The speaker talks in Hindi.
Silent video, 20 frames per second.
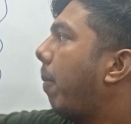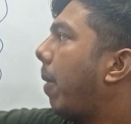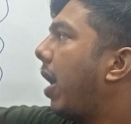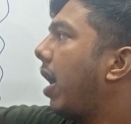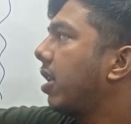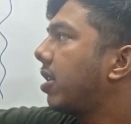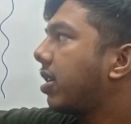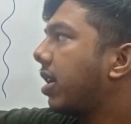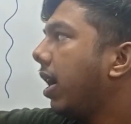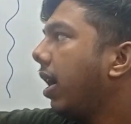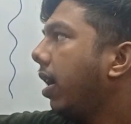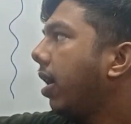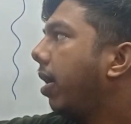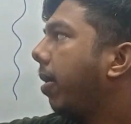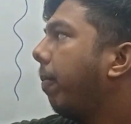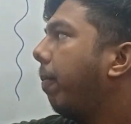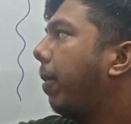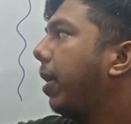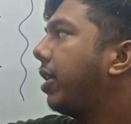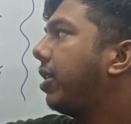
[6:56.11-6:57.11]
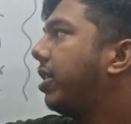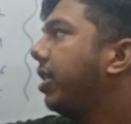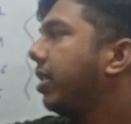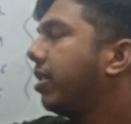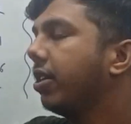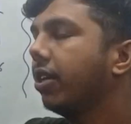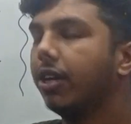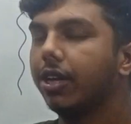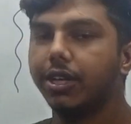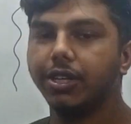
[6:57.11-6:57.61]
पांच का
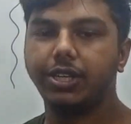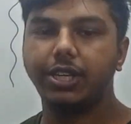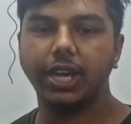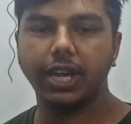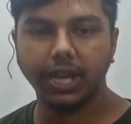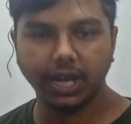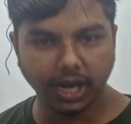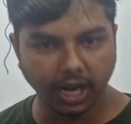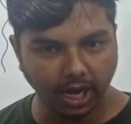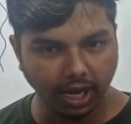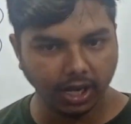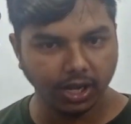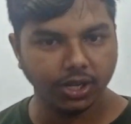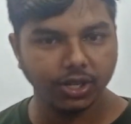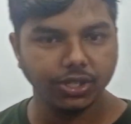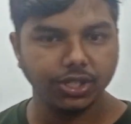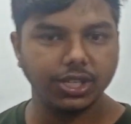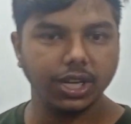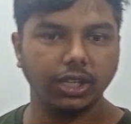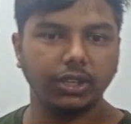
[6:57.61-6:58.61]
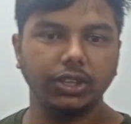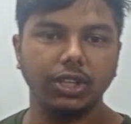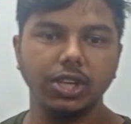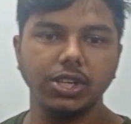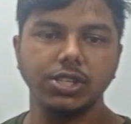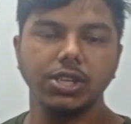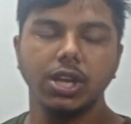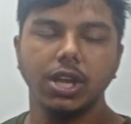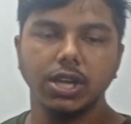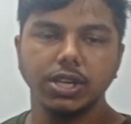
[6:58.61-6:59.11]
पच्चीस छ का
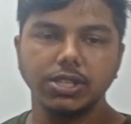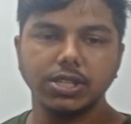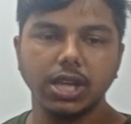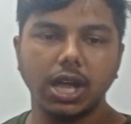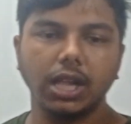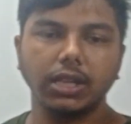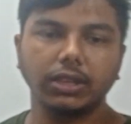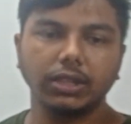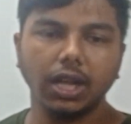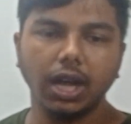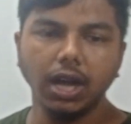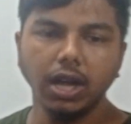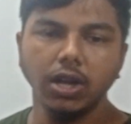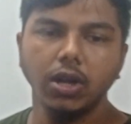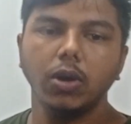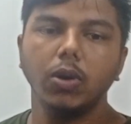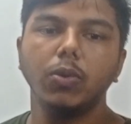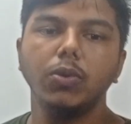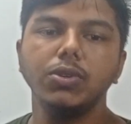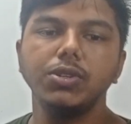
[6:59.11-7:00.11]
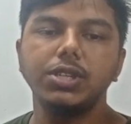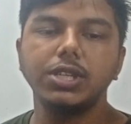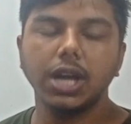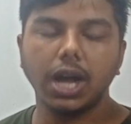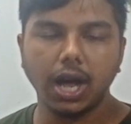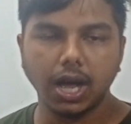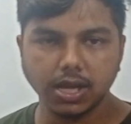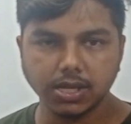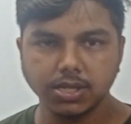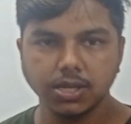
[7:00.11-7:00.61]
छत्तीस सात का
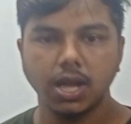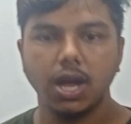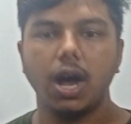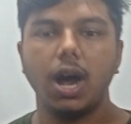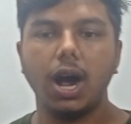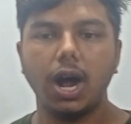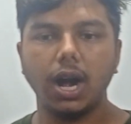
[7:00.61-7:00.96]
उनचास